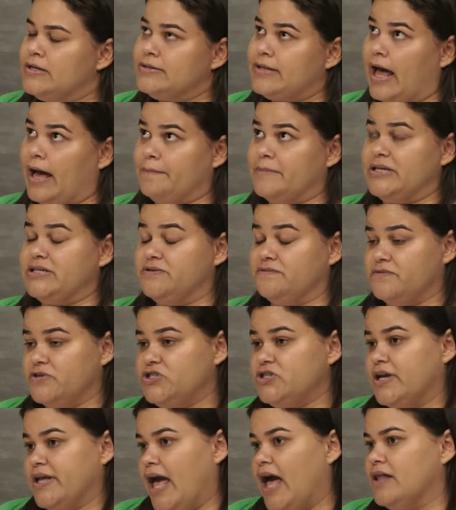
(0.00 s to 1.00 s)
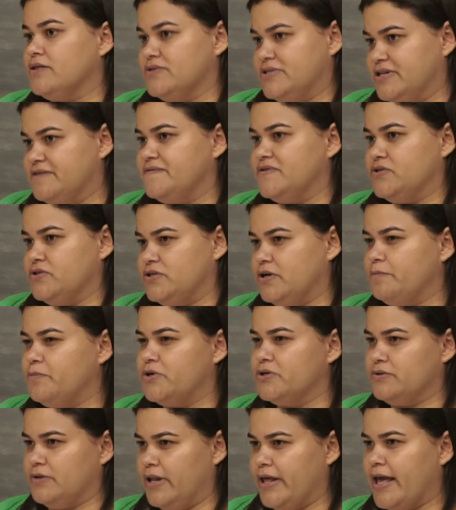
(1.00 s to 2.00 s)
tá, mas eu vou chegar no serviço de
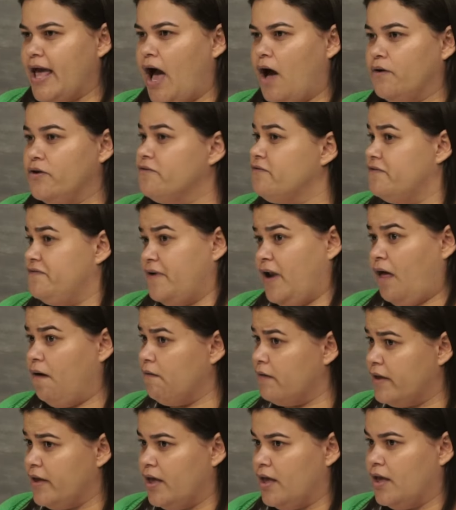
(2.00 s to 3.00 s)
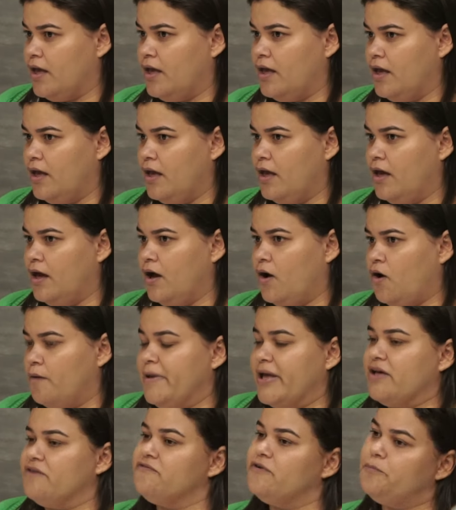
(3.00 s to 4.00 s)
aborto legal e eu vou falar o quê?
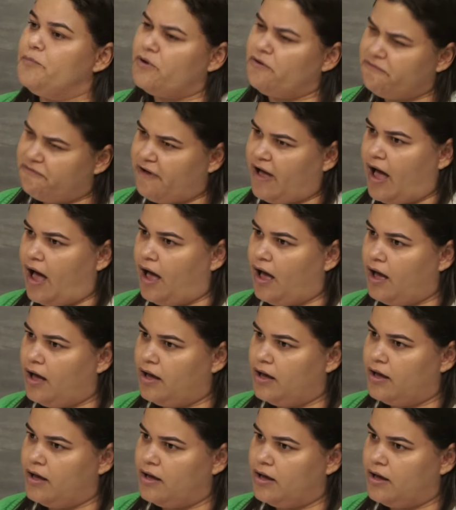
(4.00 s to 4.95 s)
Como é que eu vou provar?